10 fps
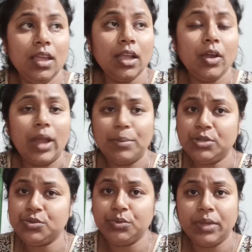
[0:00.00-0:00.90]
কারণ আমি
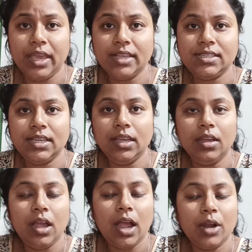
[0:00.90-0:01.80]
শুধু খেয়েছি
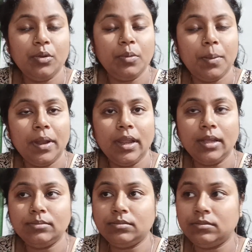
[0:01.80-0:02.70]
আর ওর বাবা না
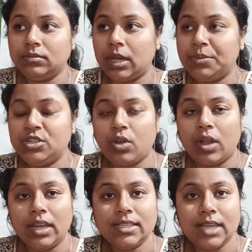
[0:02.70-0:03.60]
আমি
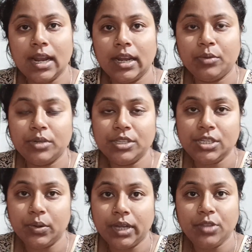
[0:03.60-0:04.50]
সকালে যা রান্না করেছি
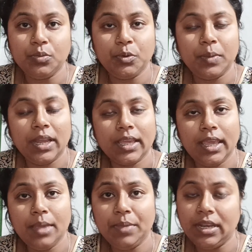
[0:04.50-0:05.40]
ওটাই দুপুরবেলা
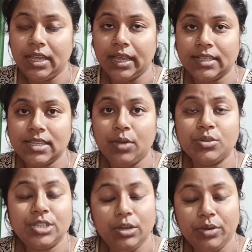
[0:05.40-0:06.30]
খেয়ে বেরিয়ে গেছে ও
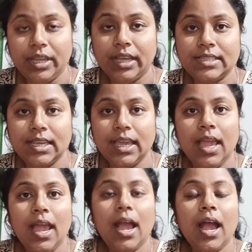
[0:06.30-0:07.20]
শিলিগুড়ি গেছে
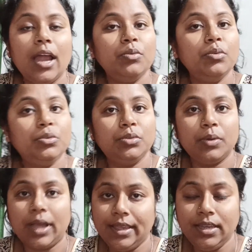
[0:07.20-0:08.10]
আর গুড্ডু তো
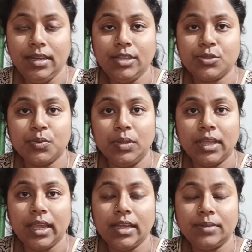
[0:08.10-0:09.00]
খাইনি স্কুল
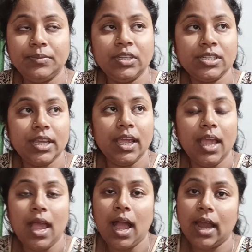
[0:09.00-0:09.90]
থেকে এসে
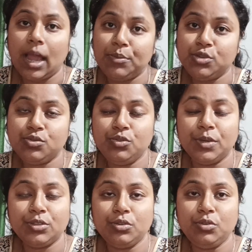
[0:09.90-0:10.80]
আর আমি
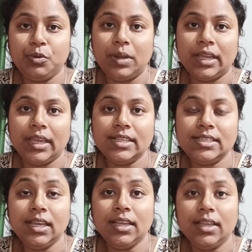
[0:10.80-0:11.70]
শুধুমাত্র দুপুরবেলা
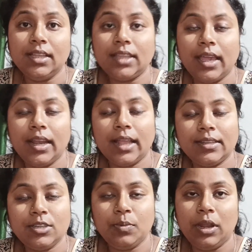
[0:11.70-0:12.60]
খেয়েছি তাই
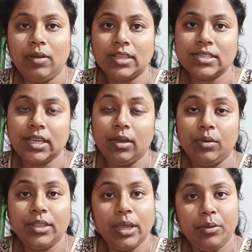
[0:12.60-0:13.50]
রাত্রেবেলাও আজকে
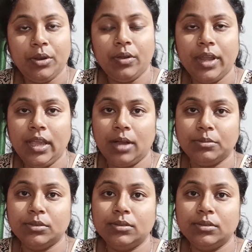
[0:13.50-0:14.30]
ওই দেওয়ারের ঘরেই খাবো